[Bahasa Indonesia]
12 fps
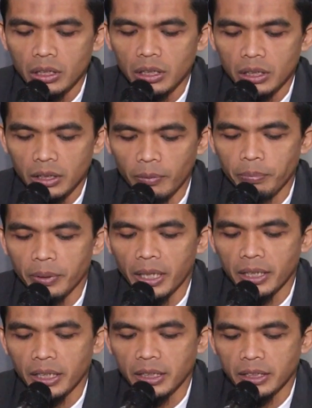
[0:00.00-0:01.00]
tetap
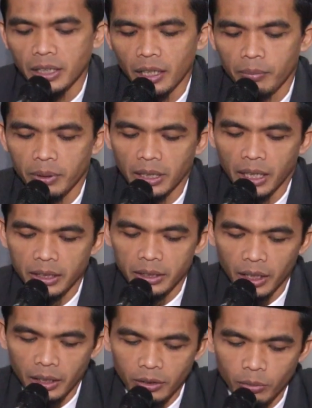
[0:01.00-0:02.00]
berada di dalam
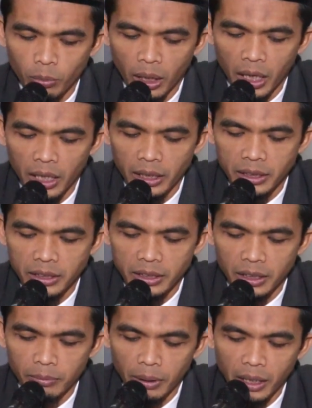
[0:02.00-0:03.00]
ketaatan ma'al
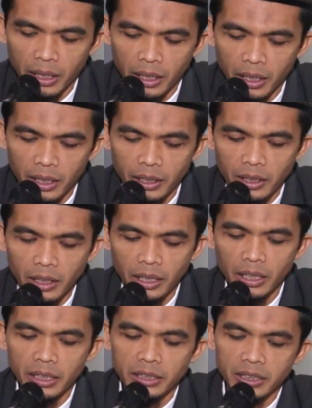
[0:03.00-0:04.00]
istima
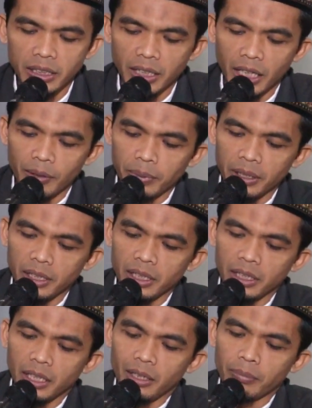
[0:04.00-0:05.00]

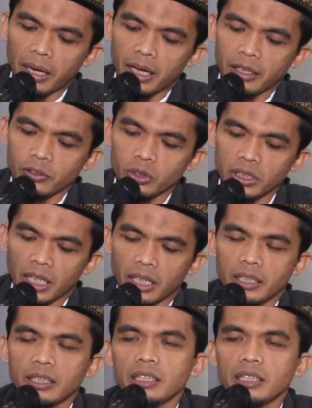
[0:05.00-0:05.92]
istinabi lil maksiyah